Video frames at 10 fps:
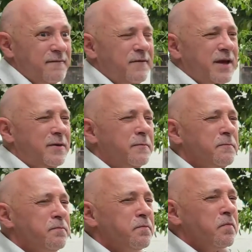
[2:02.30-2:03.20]
en fin.
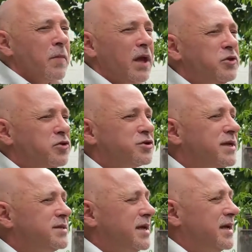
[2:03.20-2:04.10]

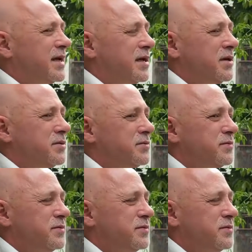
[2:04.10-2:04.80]
Entonces, eh,